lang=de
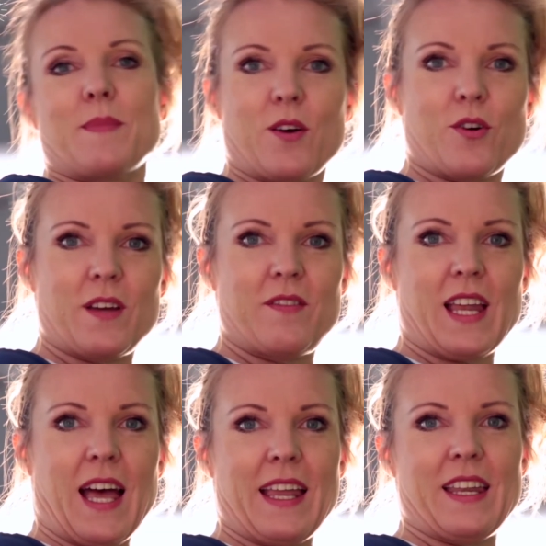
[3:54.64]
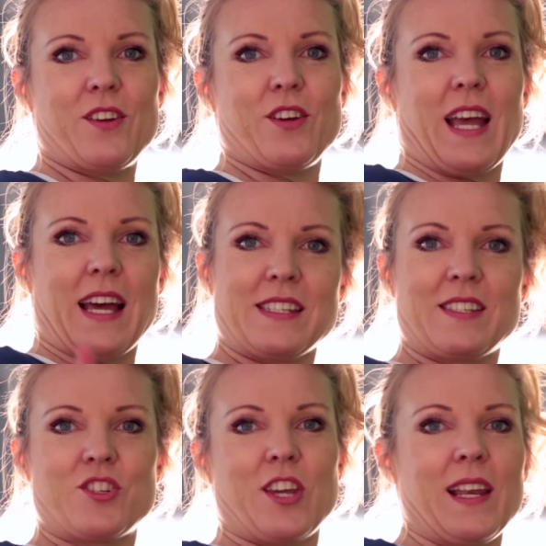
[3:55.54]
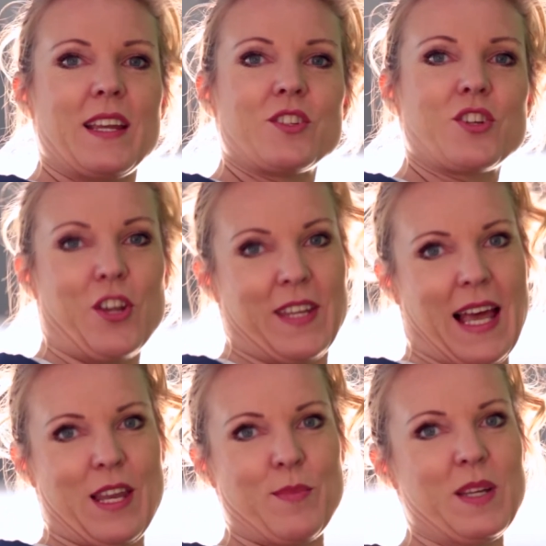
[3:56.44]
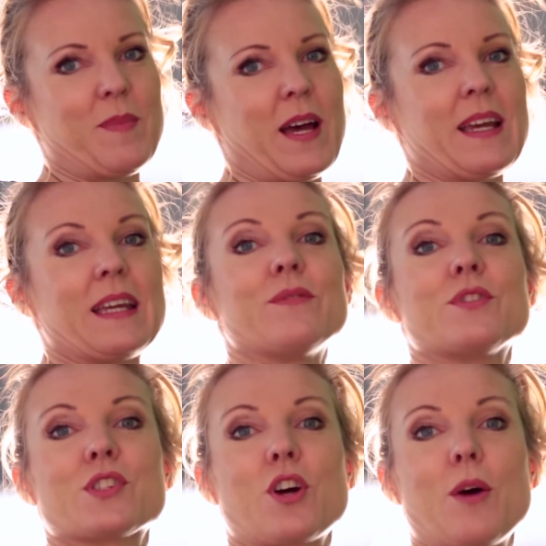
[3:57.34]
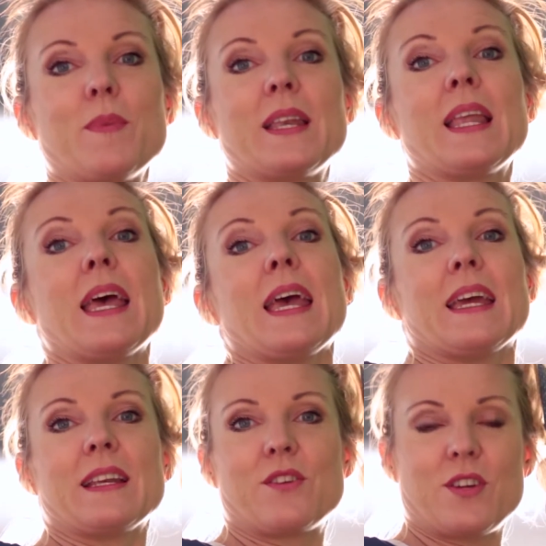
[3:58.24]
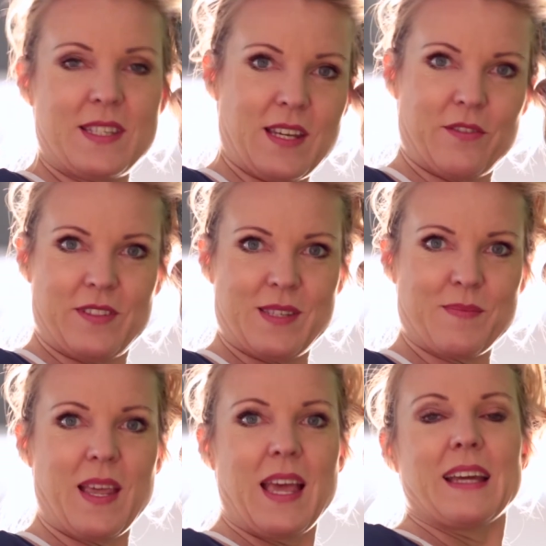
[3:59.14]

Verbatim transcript: mache heuer wieder eine Neujahrs-Challenge. Könnt ihr alle mitmachen. Infos kommen in Kürze auf diesen